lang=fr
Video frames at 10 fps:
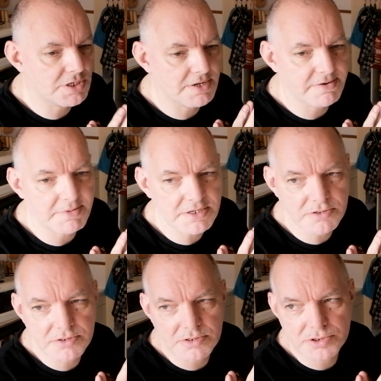jour, elle avait
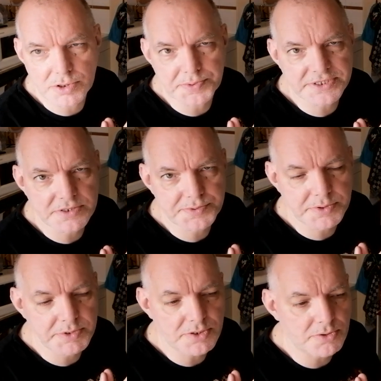marqué je fasse à
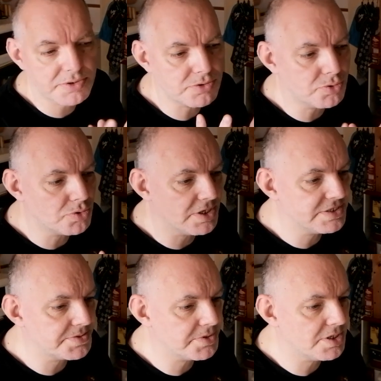four micro-ondes, du coup elle
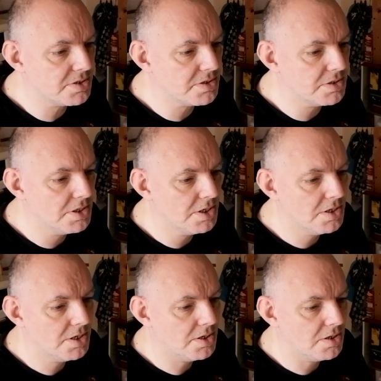les a fait
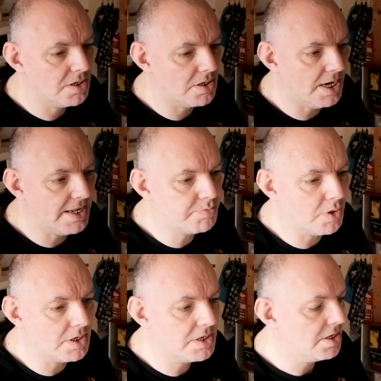à la
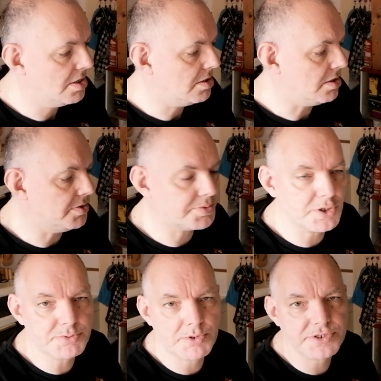poêle et
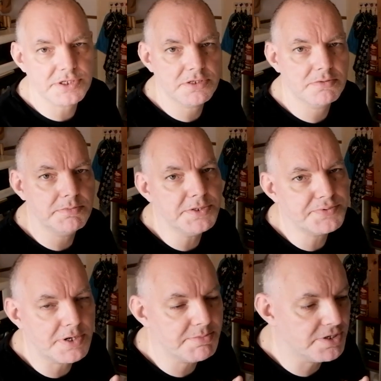franchement, c'est mille
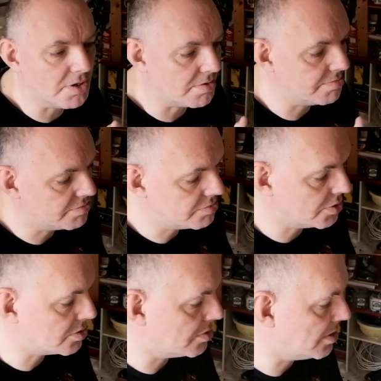fois meilleur.
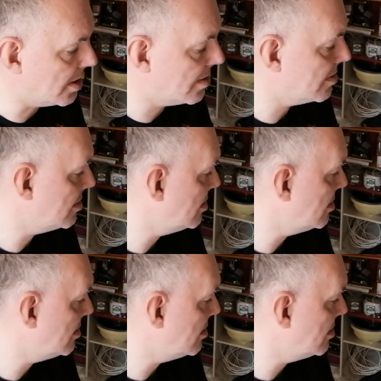Donc voilà.